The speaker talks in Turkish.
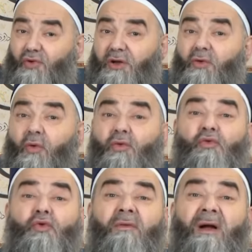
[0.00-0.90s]
Çünkü ilk onun
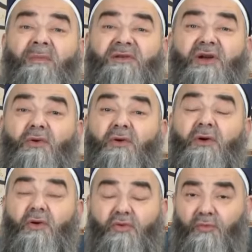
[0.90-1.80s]
ruhu var başka ruh.
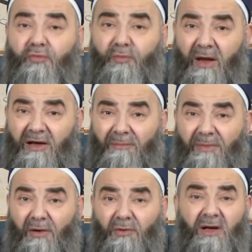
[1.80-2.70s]

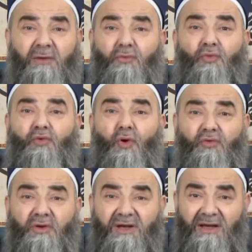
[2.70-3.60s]
Peygamber olarak ruh
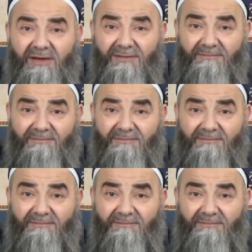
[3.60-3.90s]
yoktu ki.